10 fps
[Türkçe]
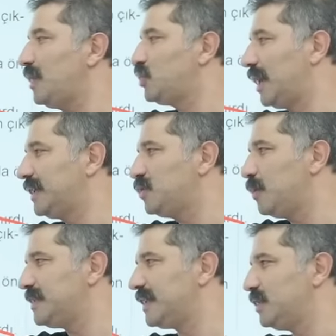şarkı
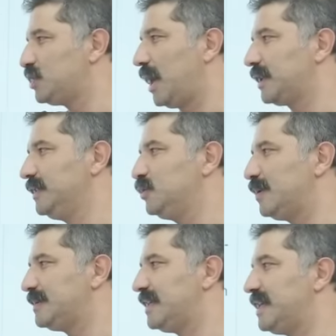sözlerini, şarkının
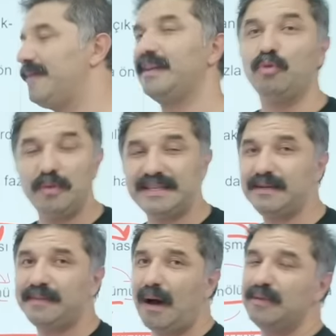sözlerini evet bu bir
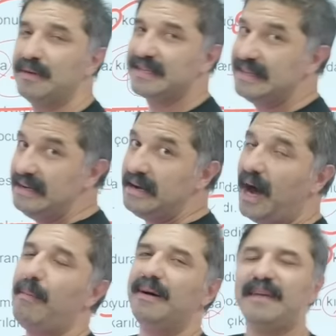isim tamlaması
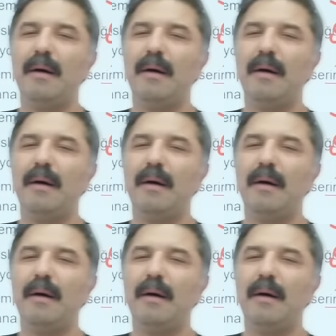ama